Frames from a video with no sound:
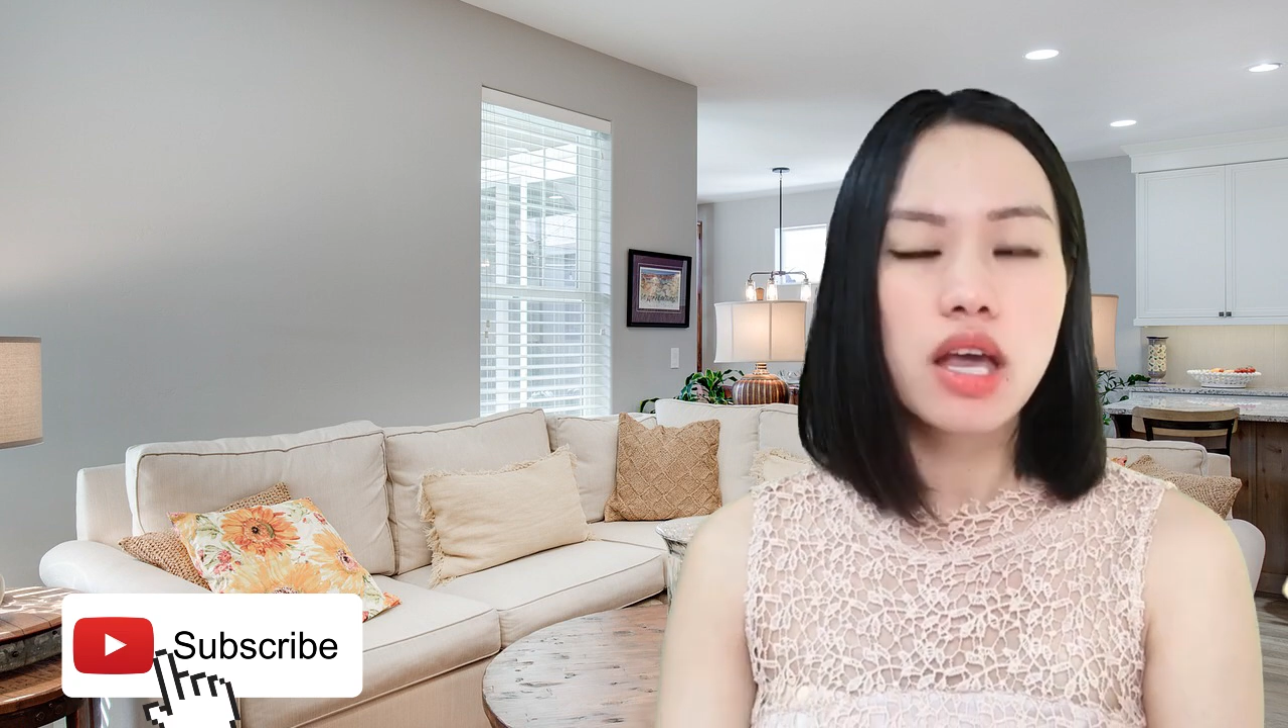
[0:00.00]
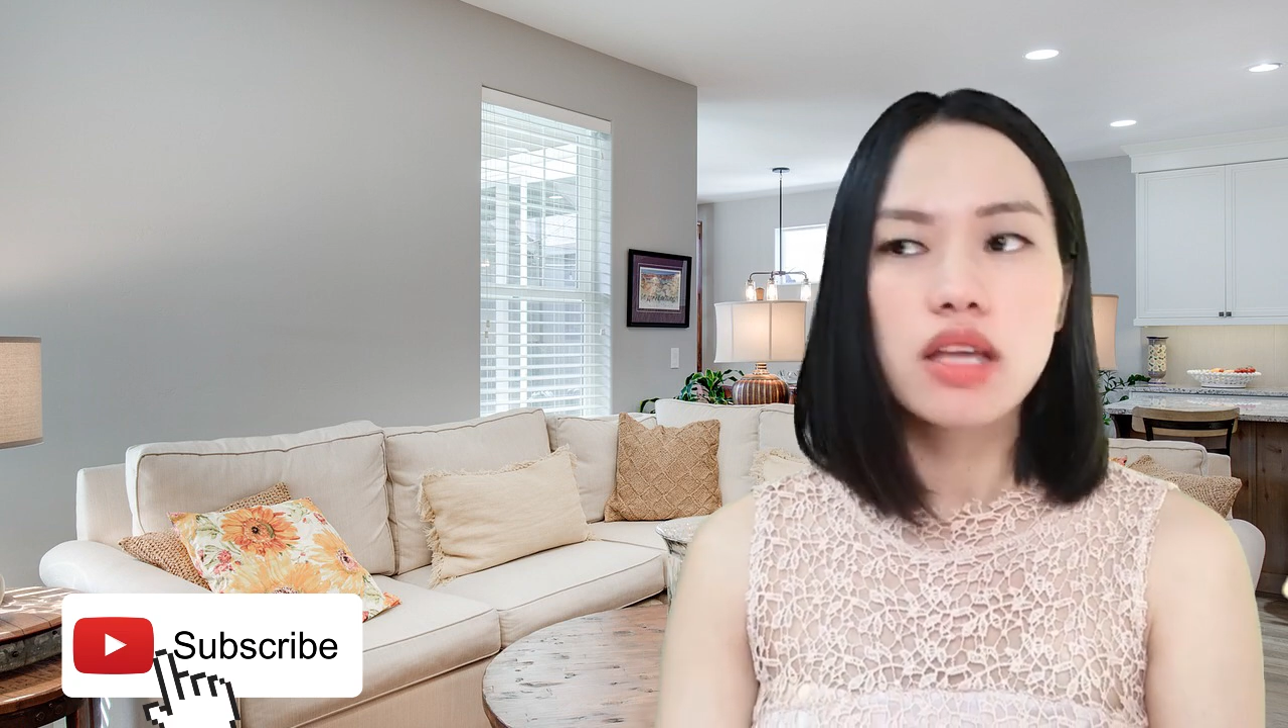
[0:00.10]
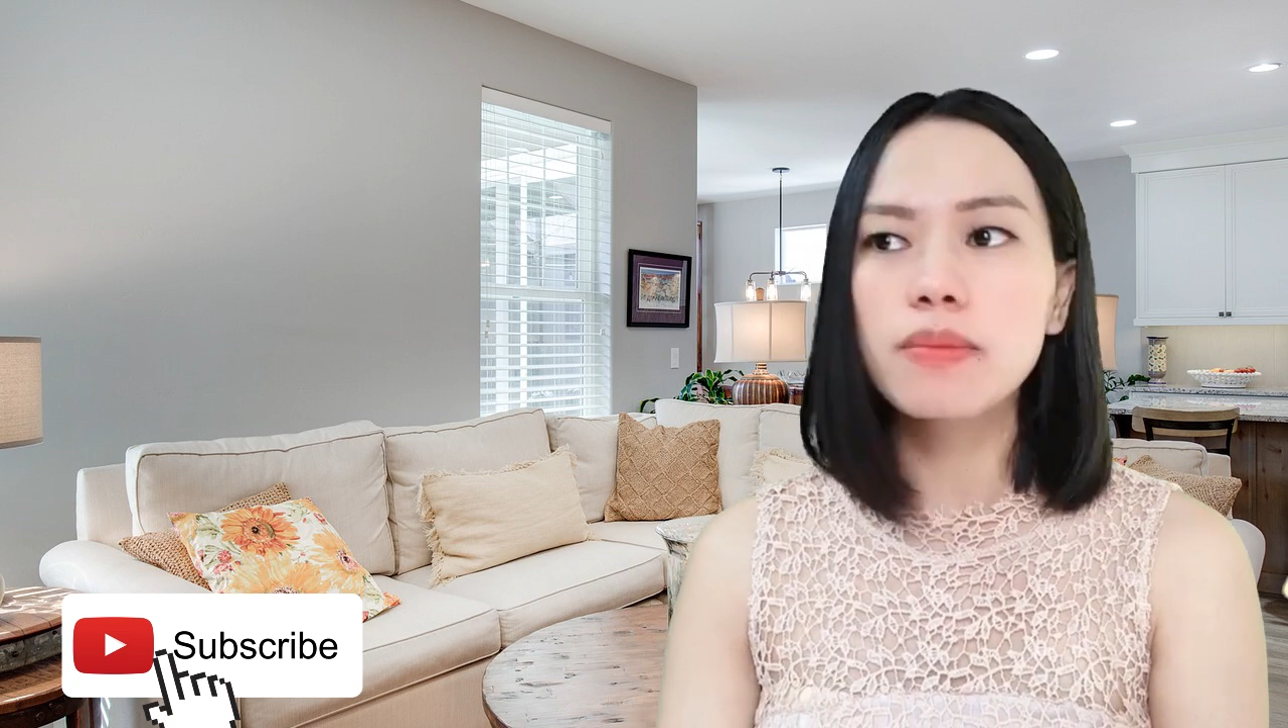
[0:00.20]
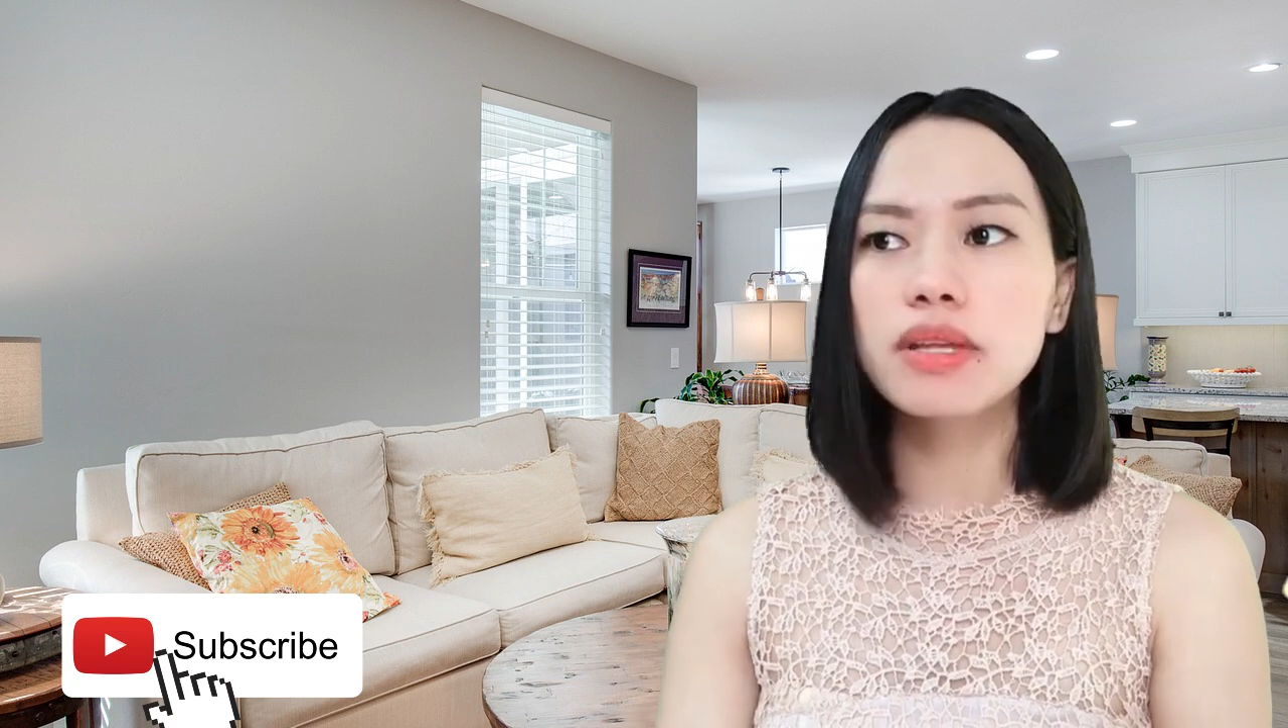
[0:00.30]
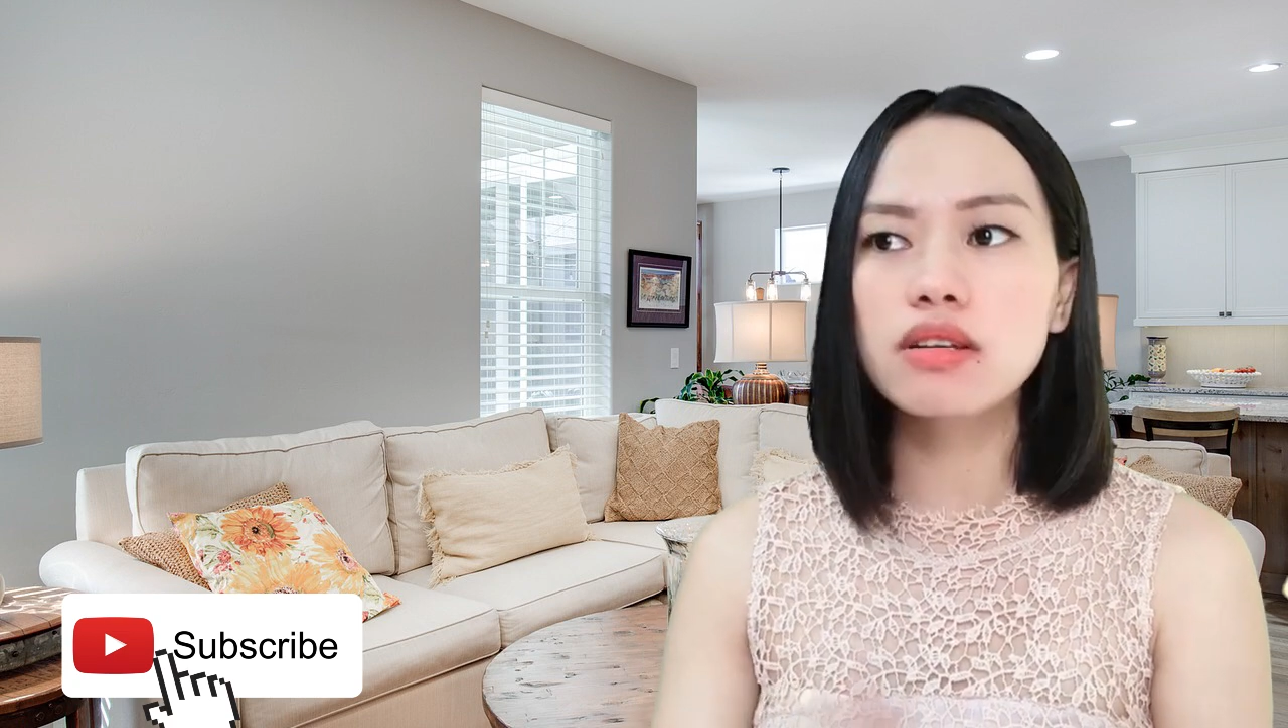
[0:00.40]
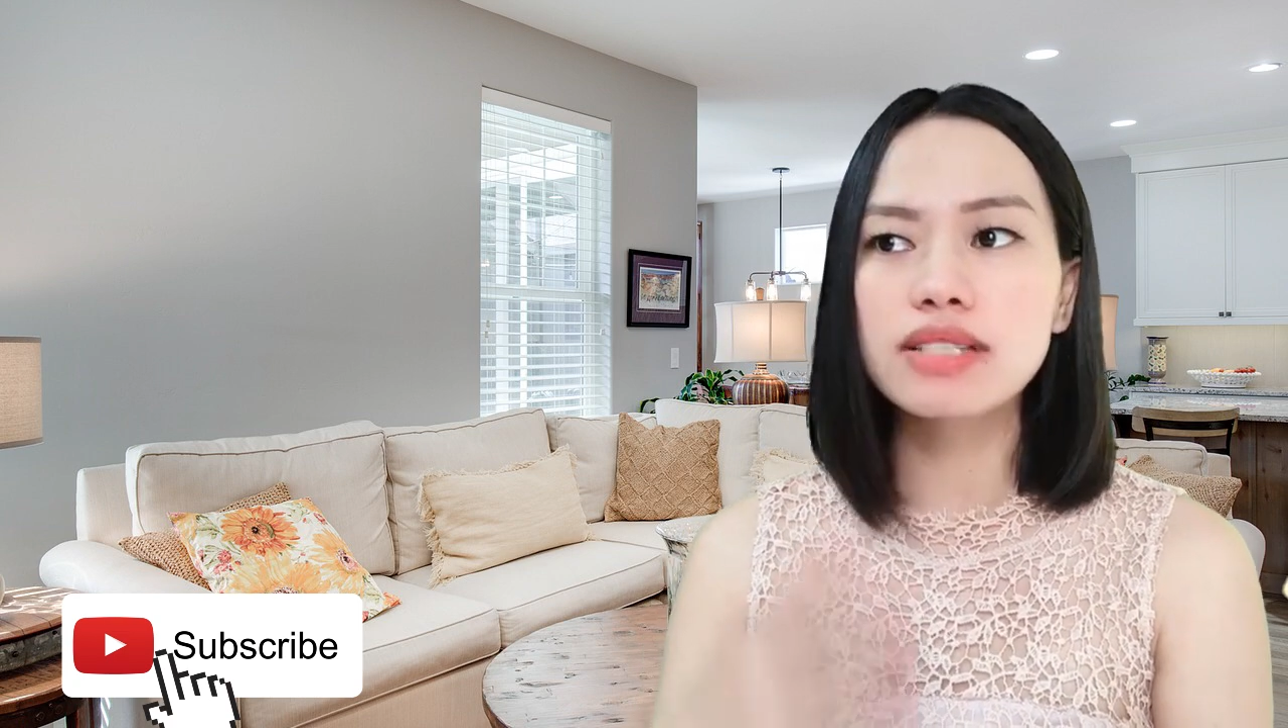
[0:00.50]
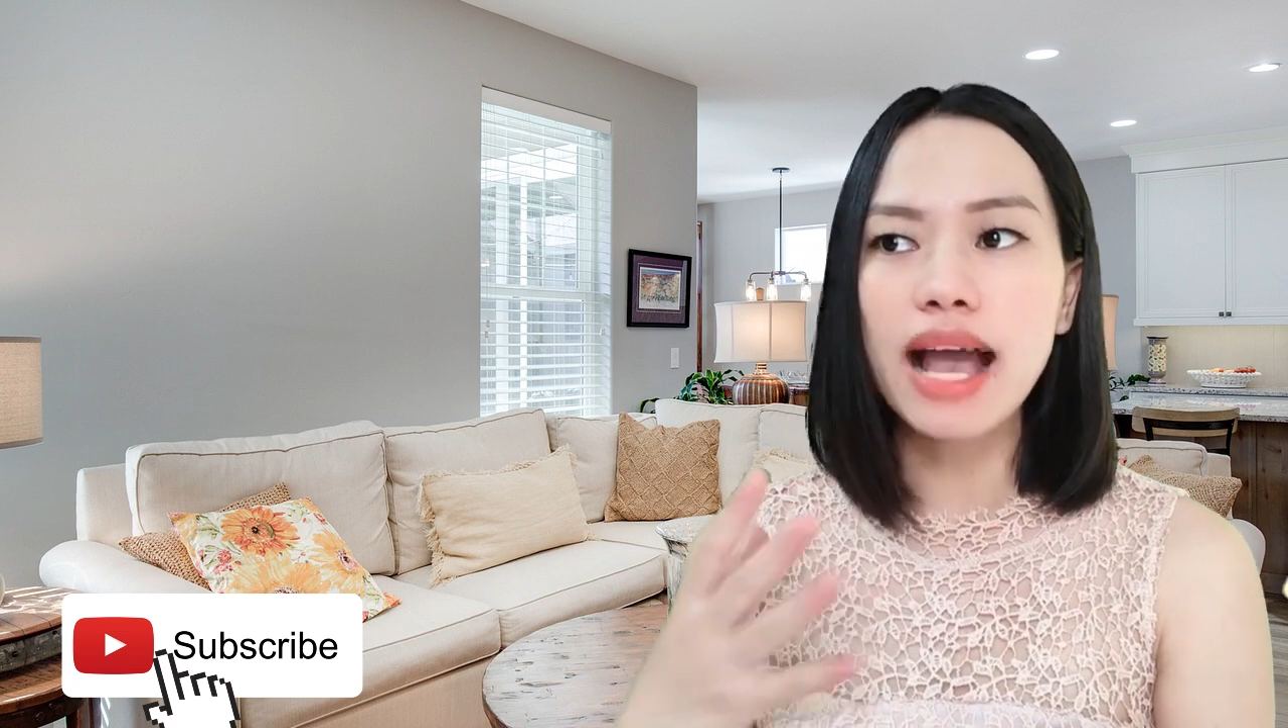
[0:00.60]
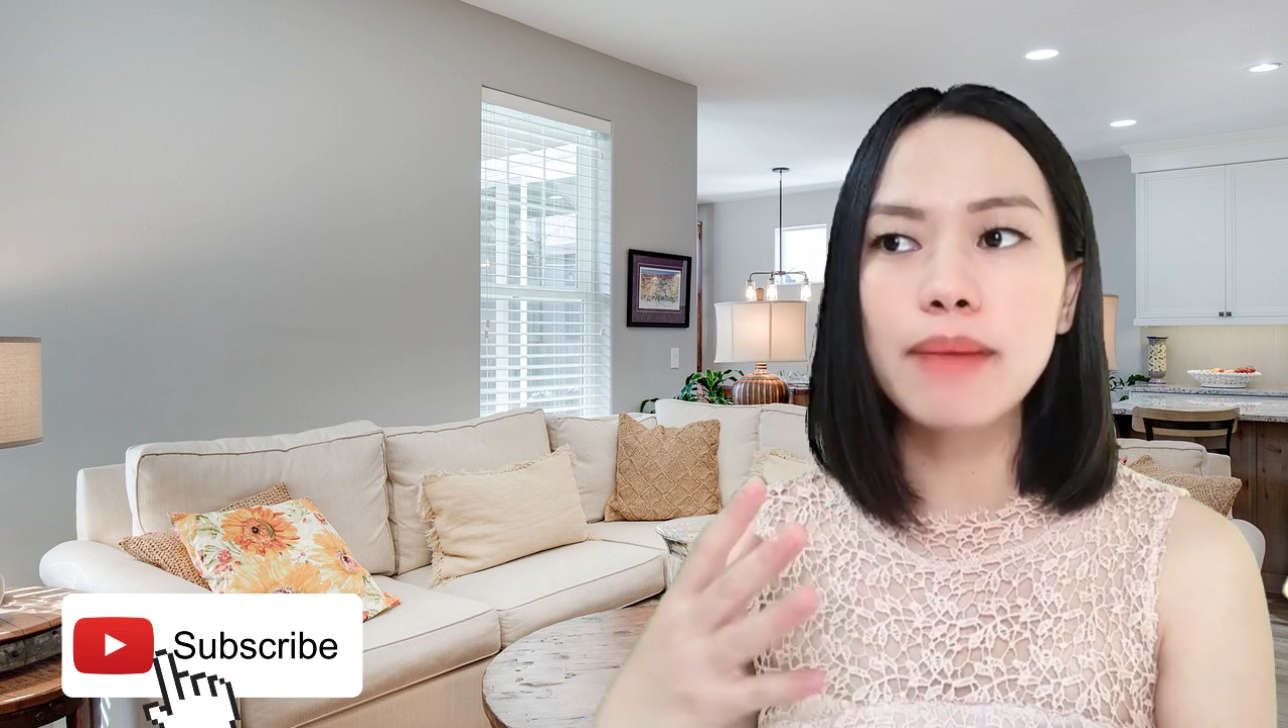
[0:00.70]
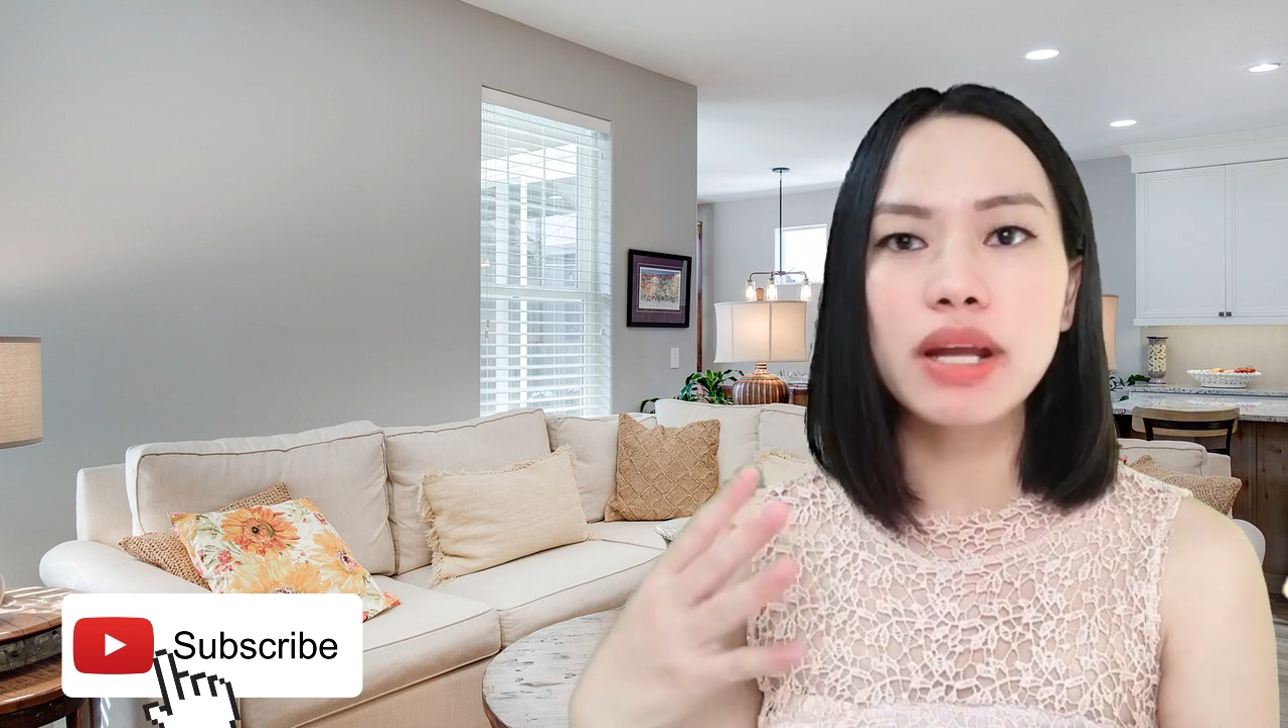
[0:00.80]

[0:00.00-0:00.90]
Nhưng mà thực ra